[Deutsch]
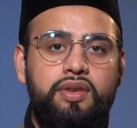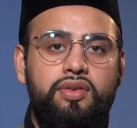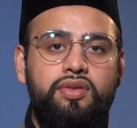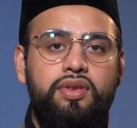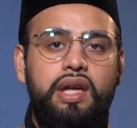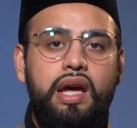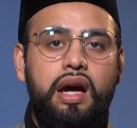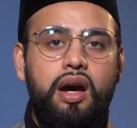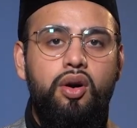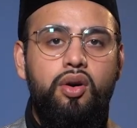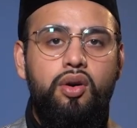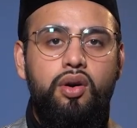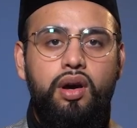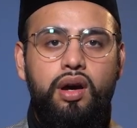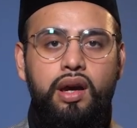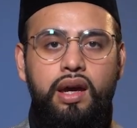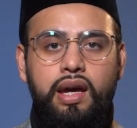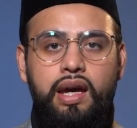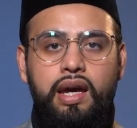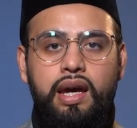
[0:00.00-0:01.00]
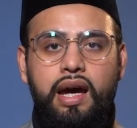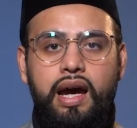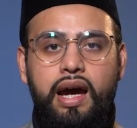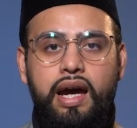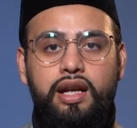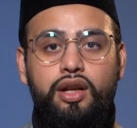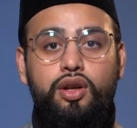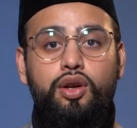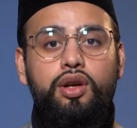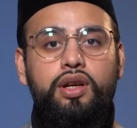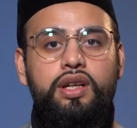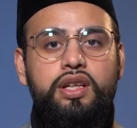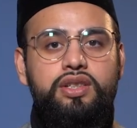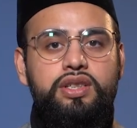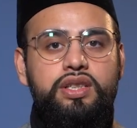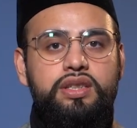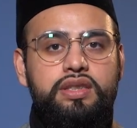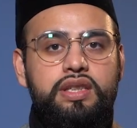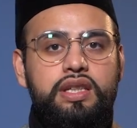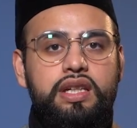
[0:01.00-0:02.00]
dass sie auch ein
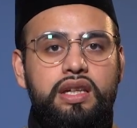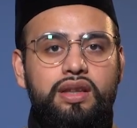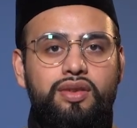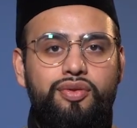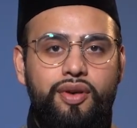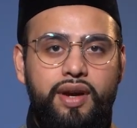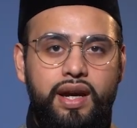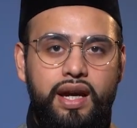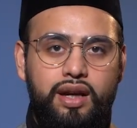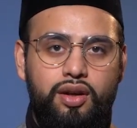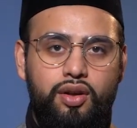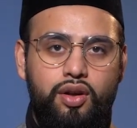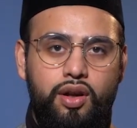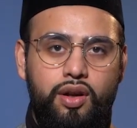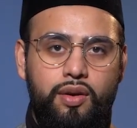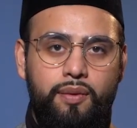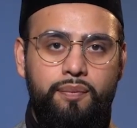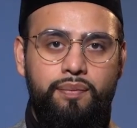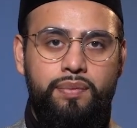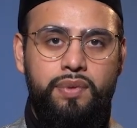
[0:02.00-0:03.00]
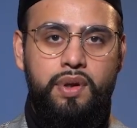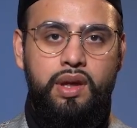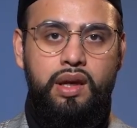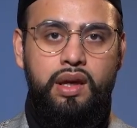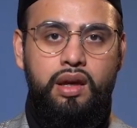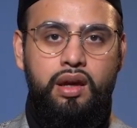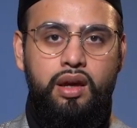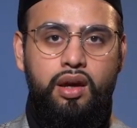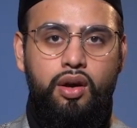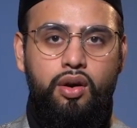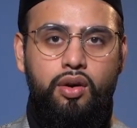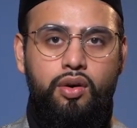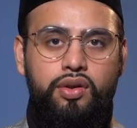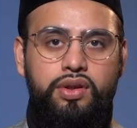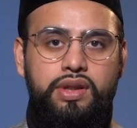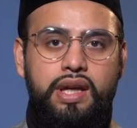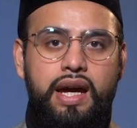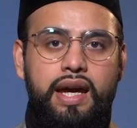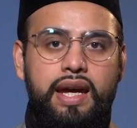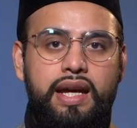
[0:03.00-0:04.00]
glückliches Eid feiern können.
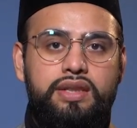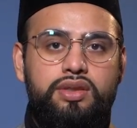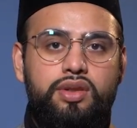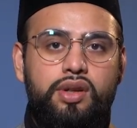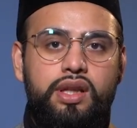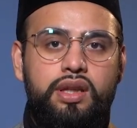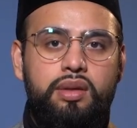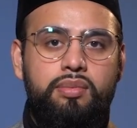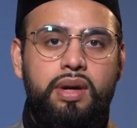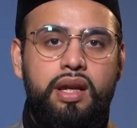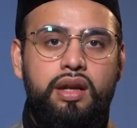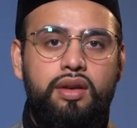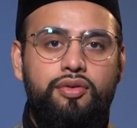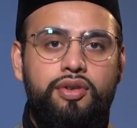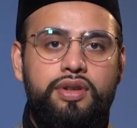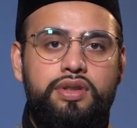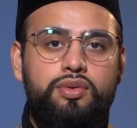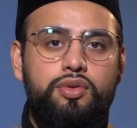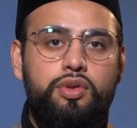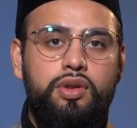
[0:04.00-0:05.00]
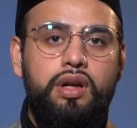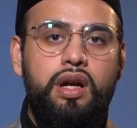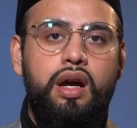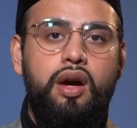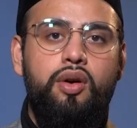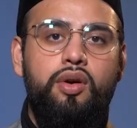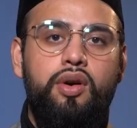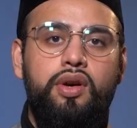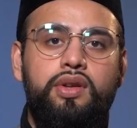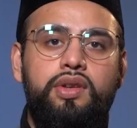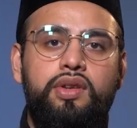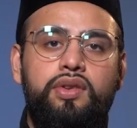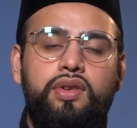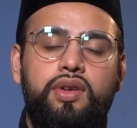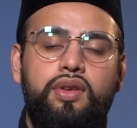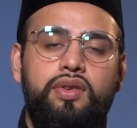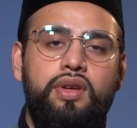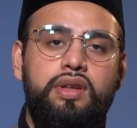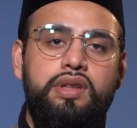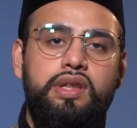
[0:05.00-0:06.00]
Und daher sollte man versuchen, auch
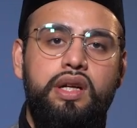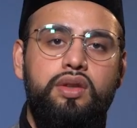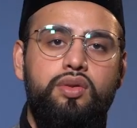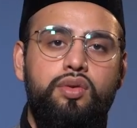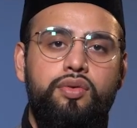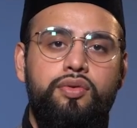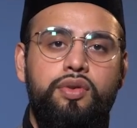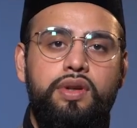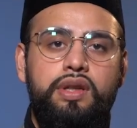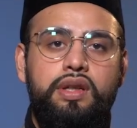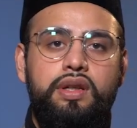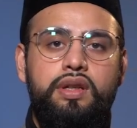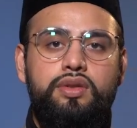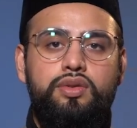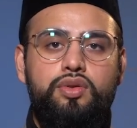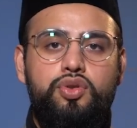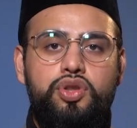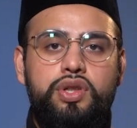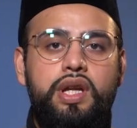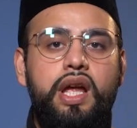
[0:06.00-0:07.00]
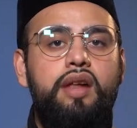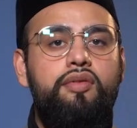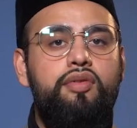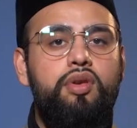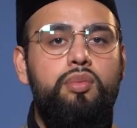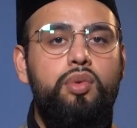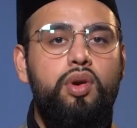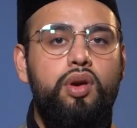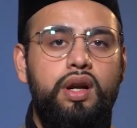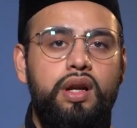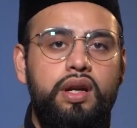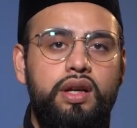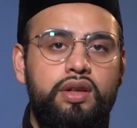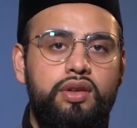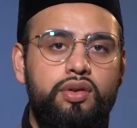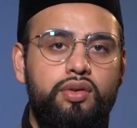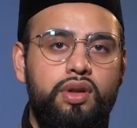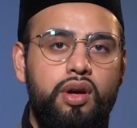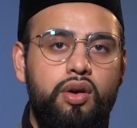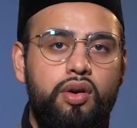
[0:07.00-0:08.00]
diese Sadkato-Viertel so schnell wie
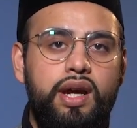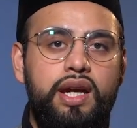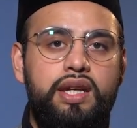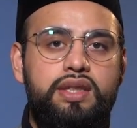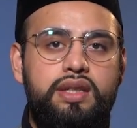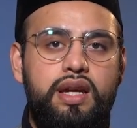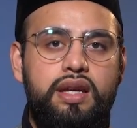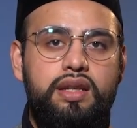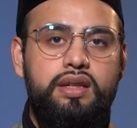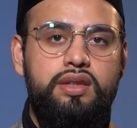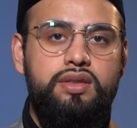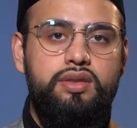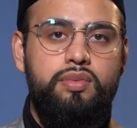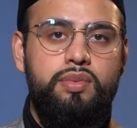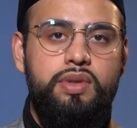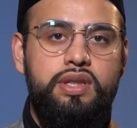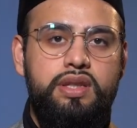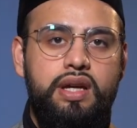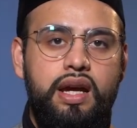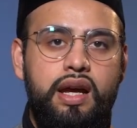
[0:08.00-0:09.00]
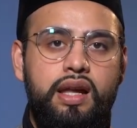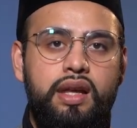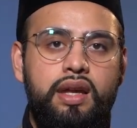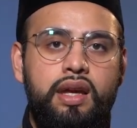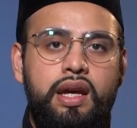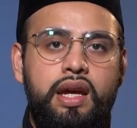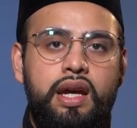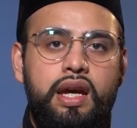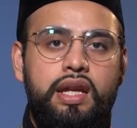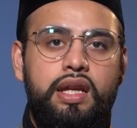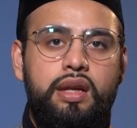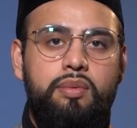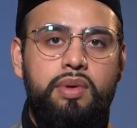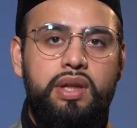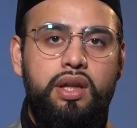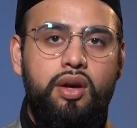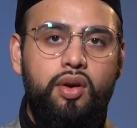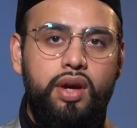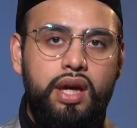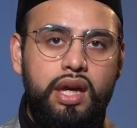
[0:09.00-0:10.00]
möglich und auch rechtzeitig zu bezahlen,
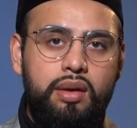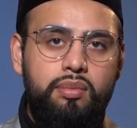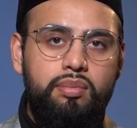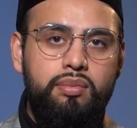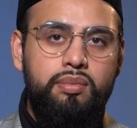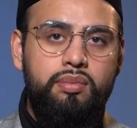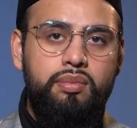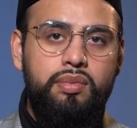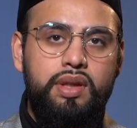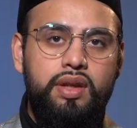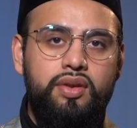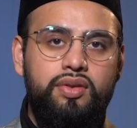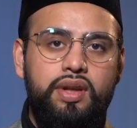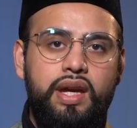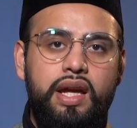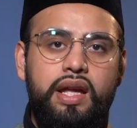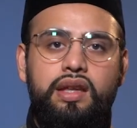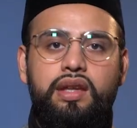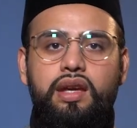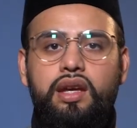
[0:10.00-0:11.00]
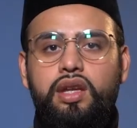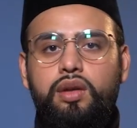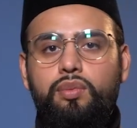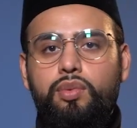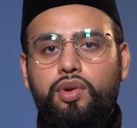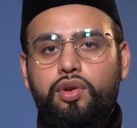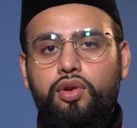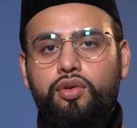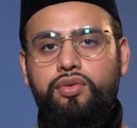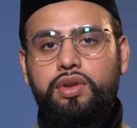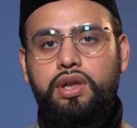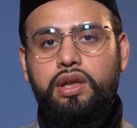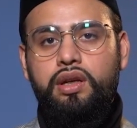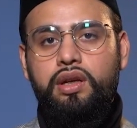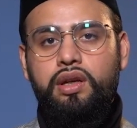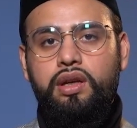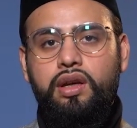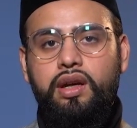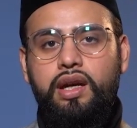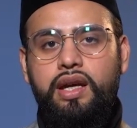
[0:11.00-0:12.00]
damit auch eben das Geld an die
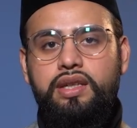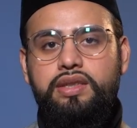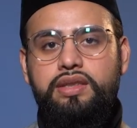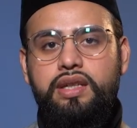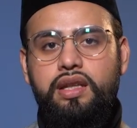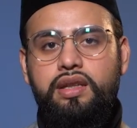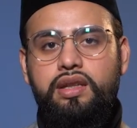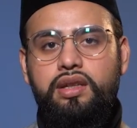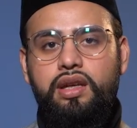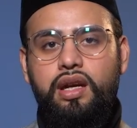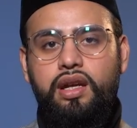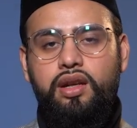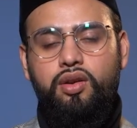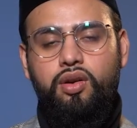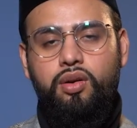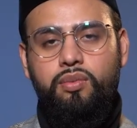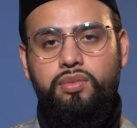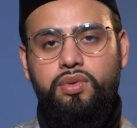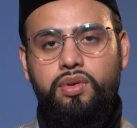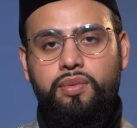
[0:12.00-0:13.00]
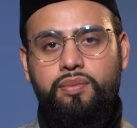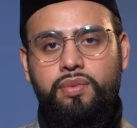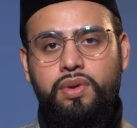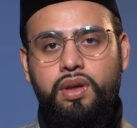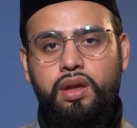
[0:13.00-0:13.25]
Bedürftigen rechtzeitig ankommt.